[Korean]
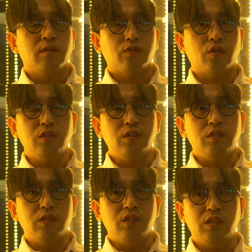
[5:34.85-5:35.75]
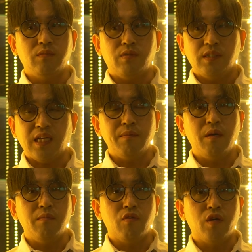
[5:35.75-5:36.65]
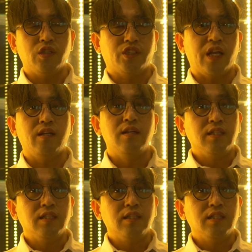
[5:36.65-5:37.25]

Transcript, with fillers: 저는 이 샤이먼보그에서 제일